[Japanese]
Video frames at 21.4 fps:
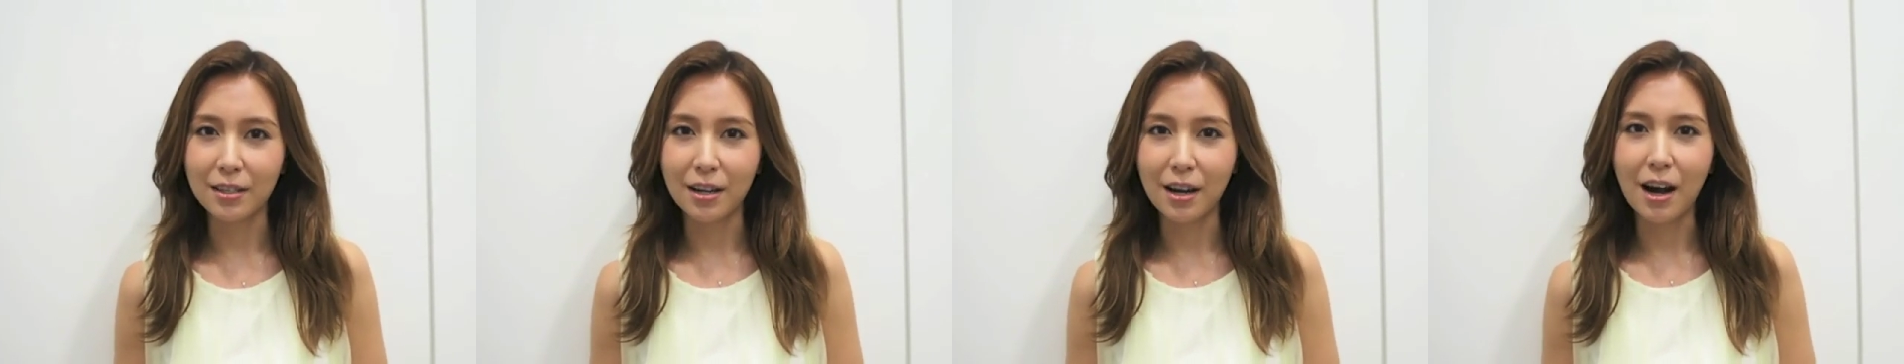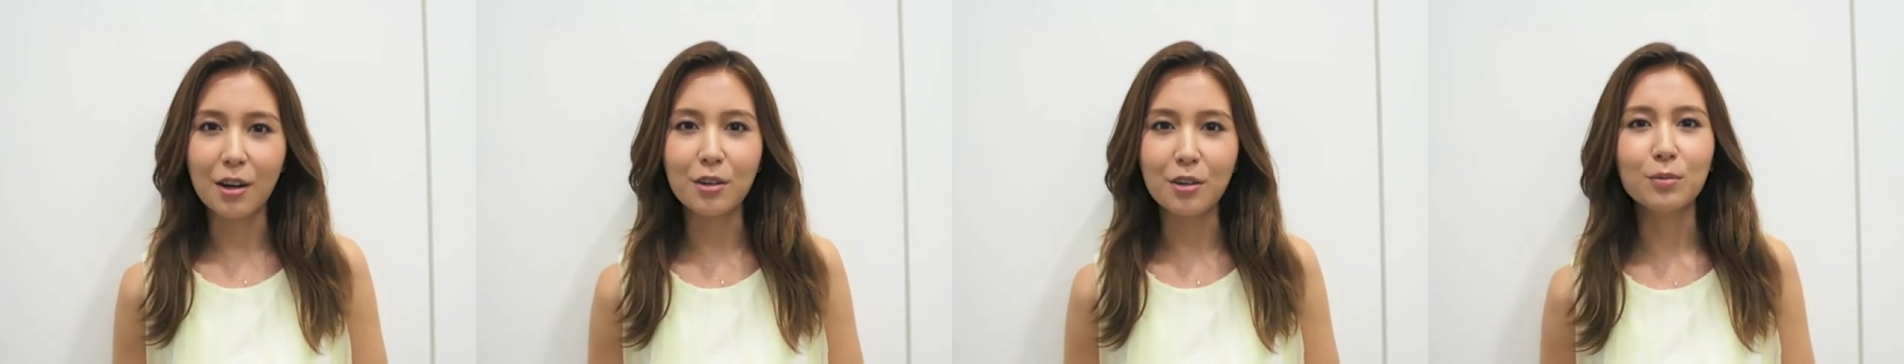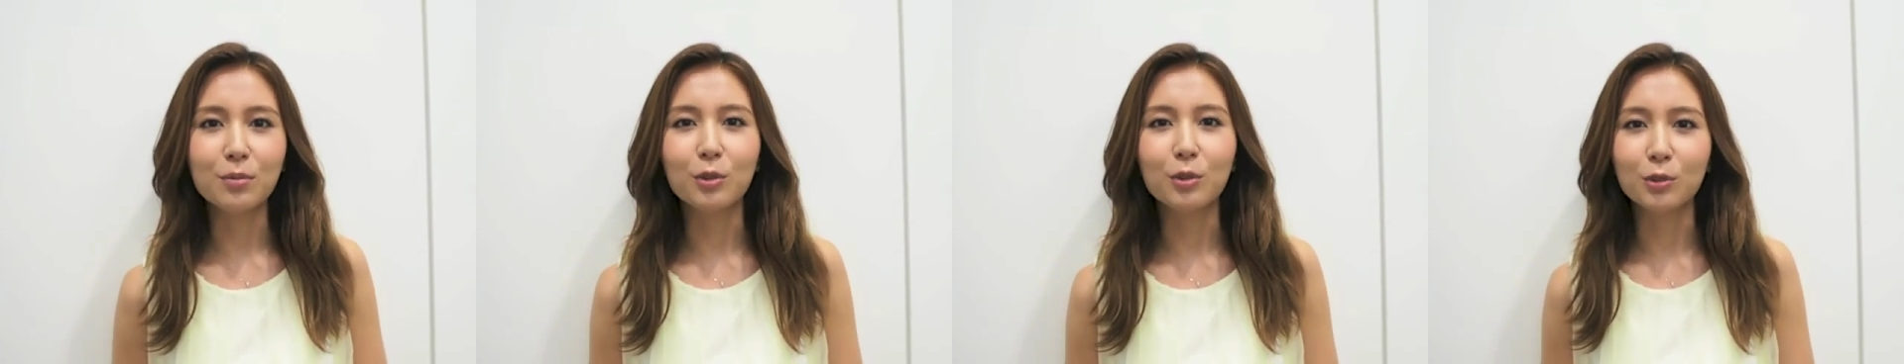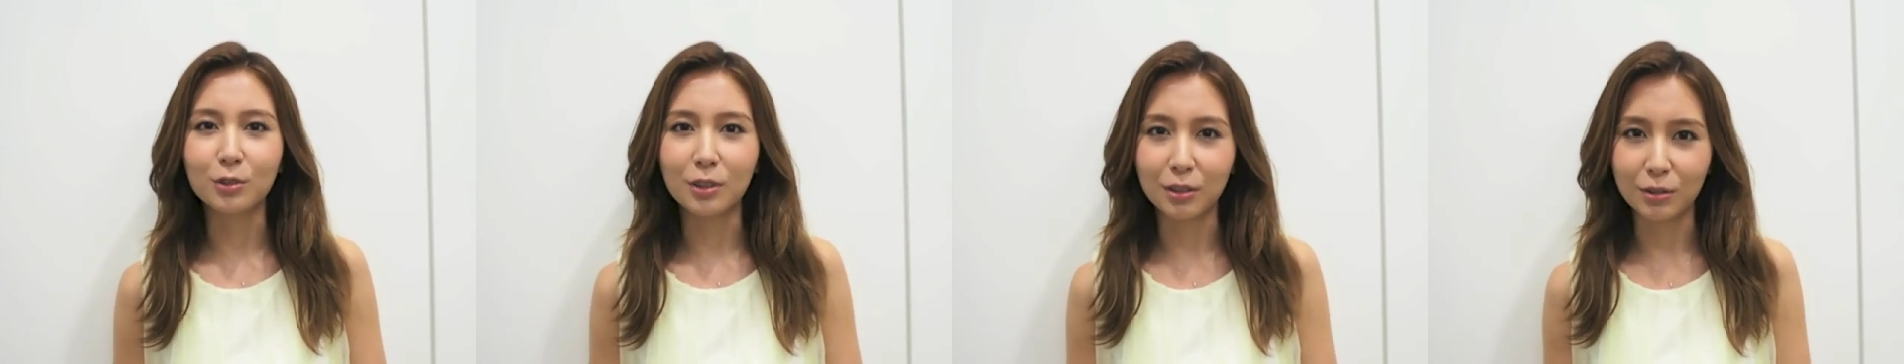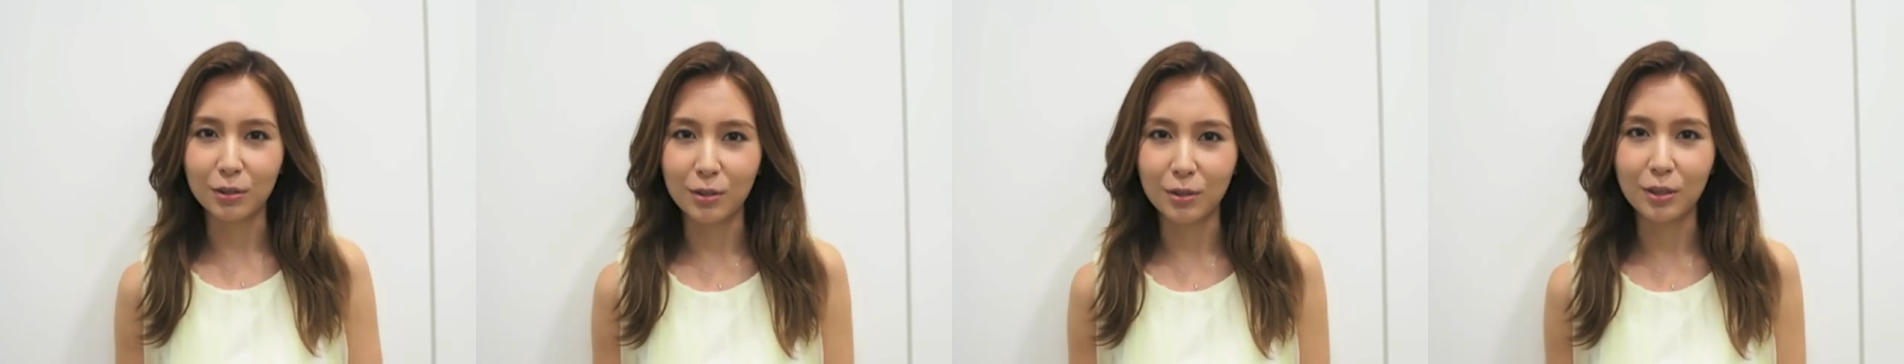あるもの
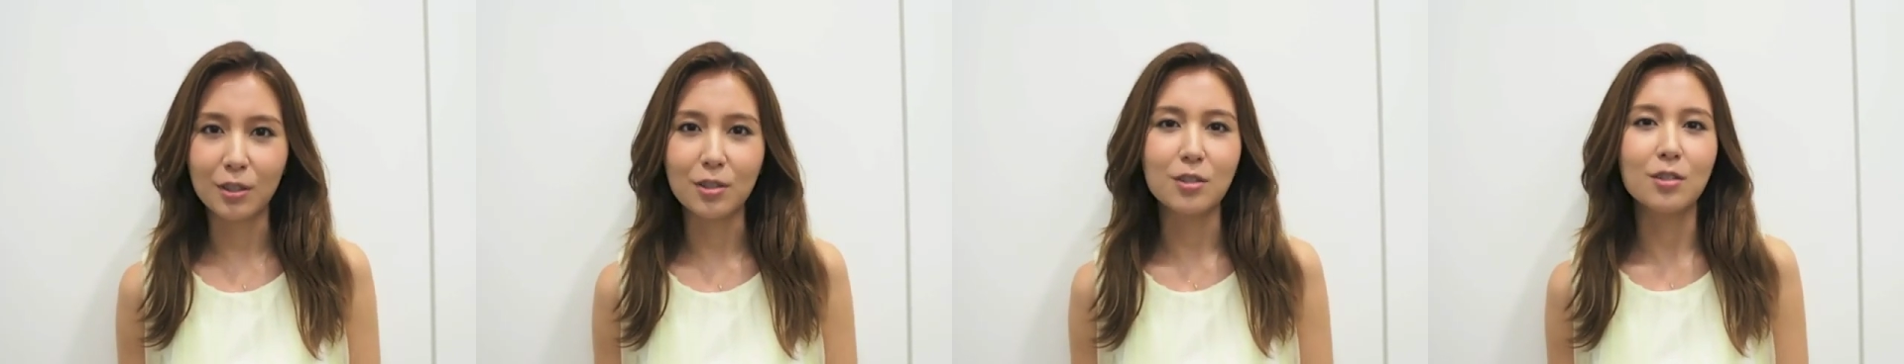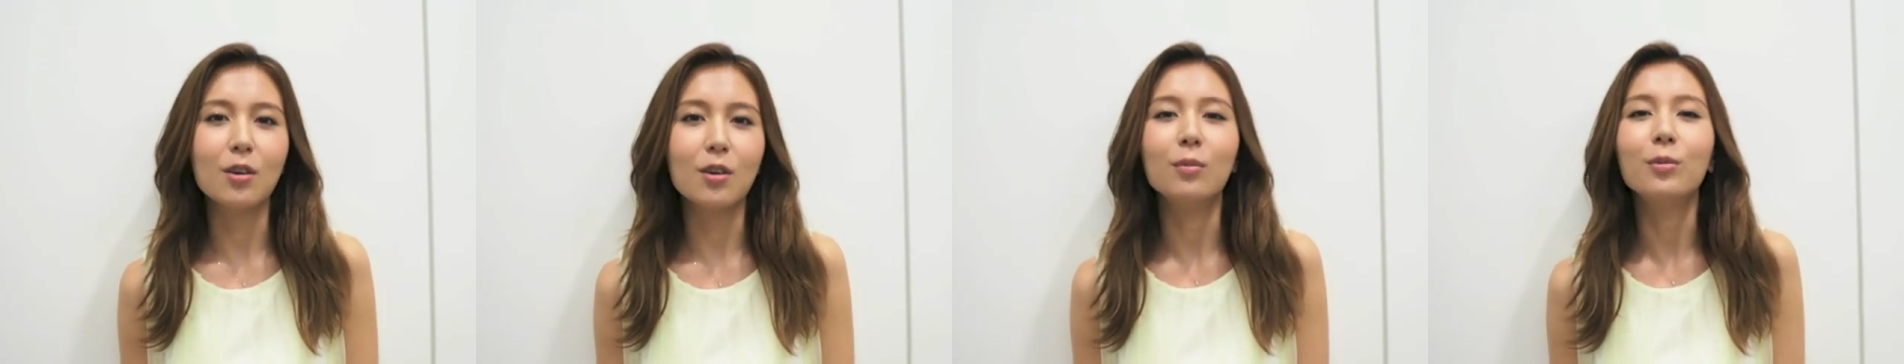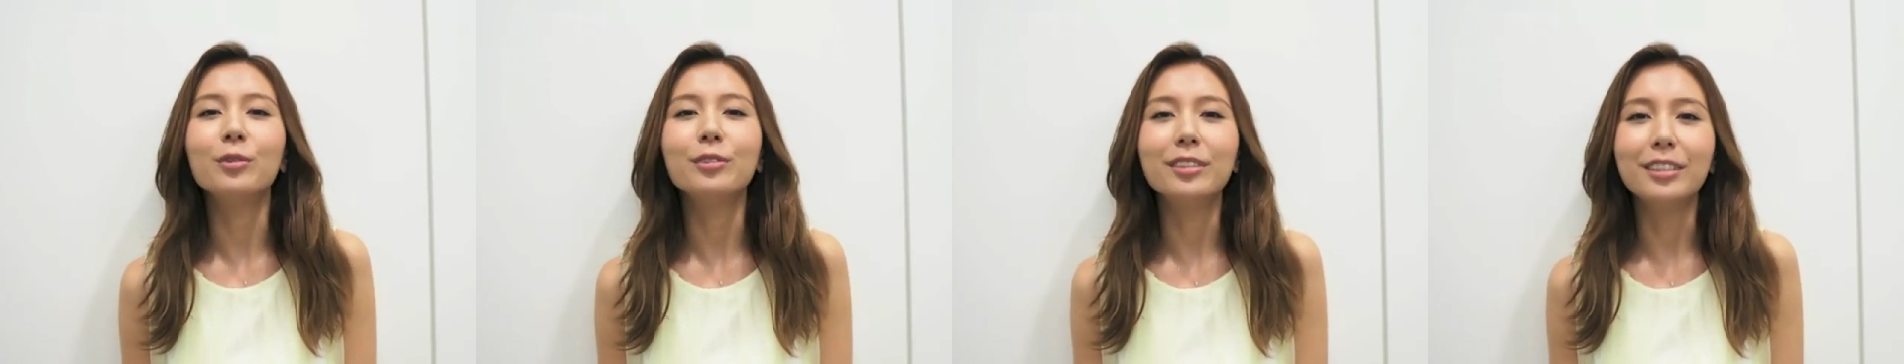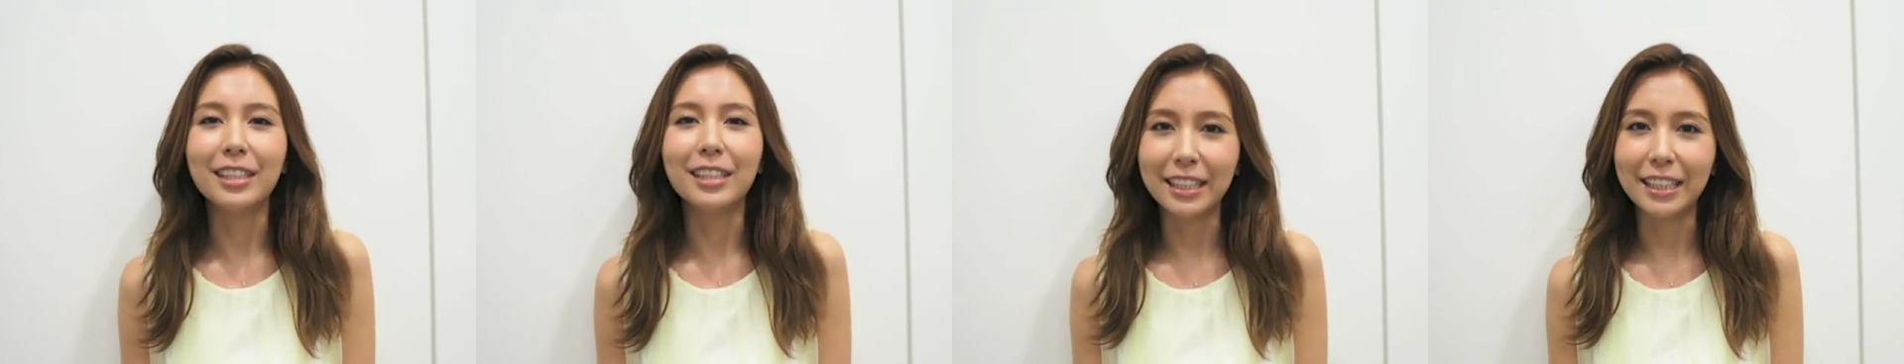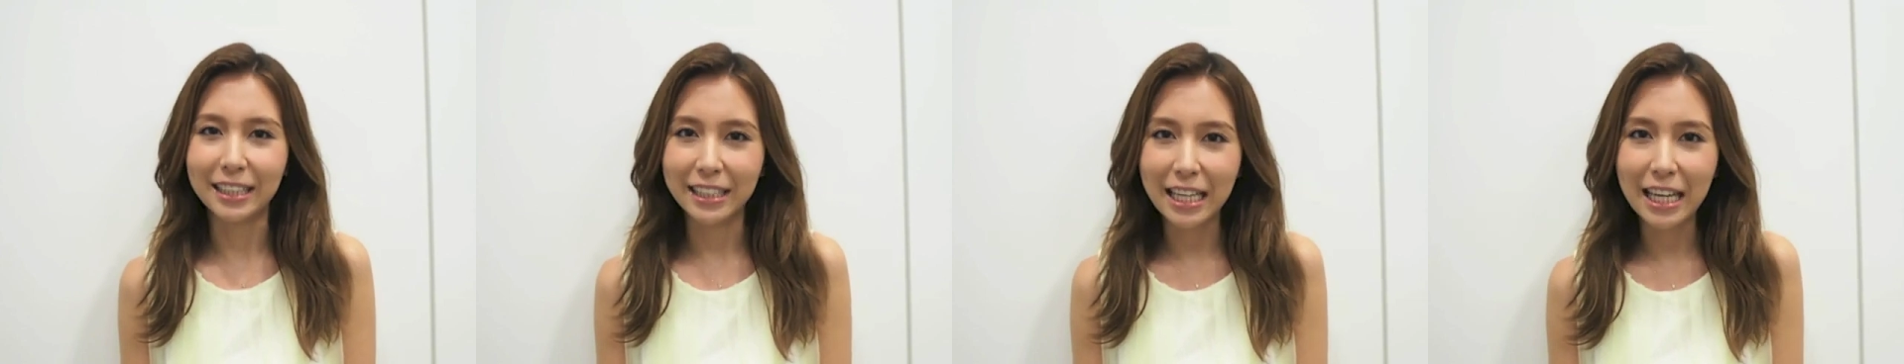だと私は思っ
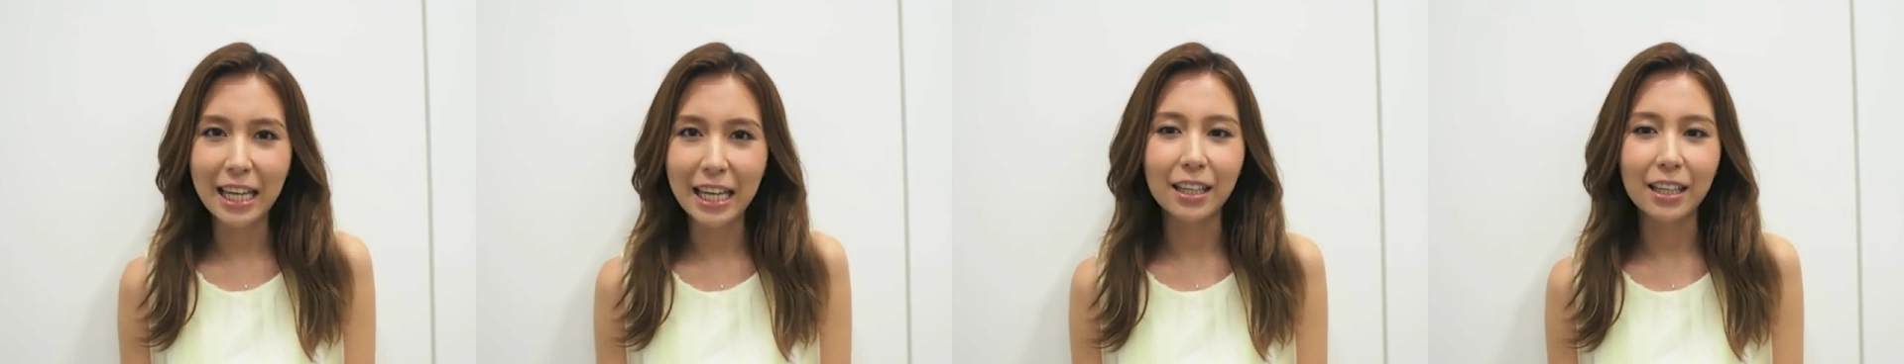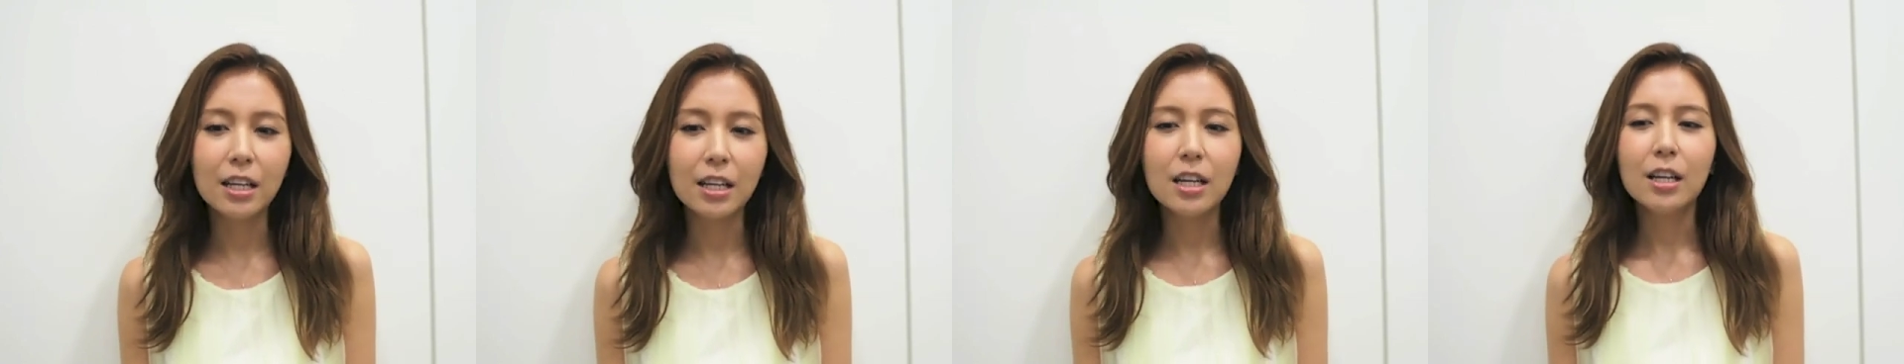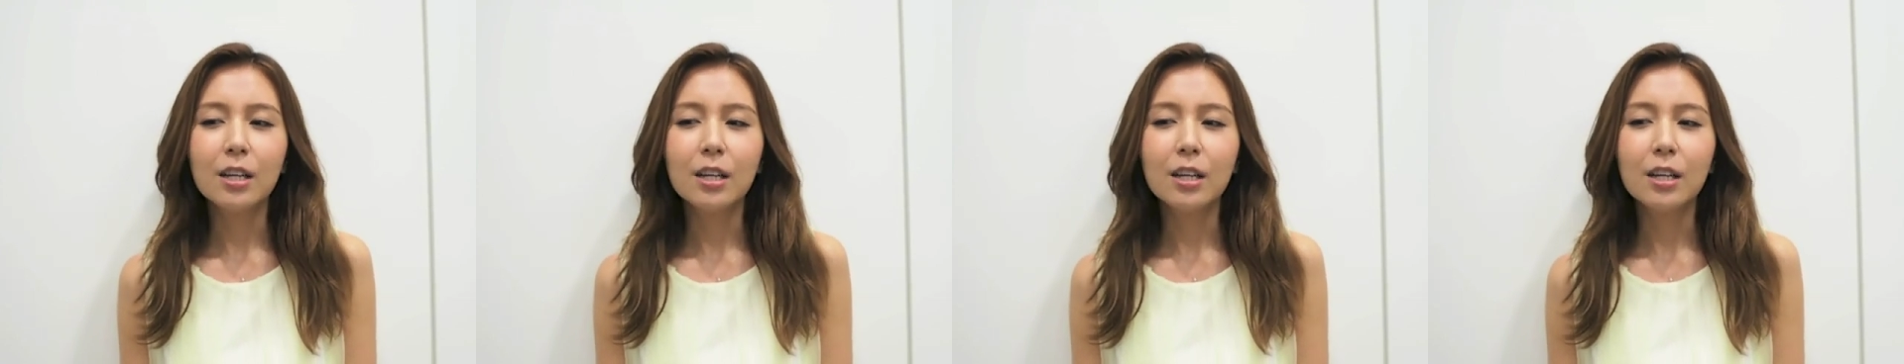ていて、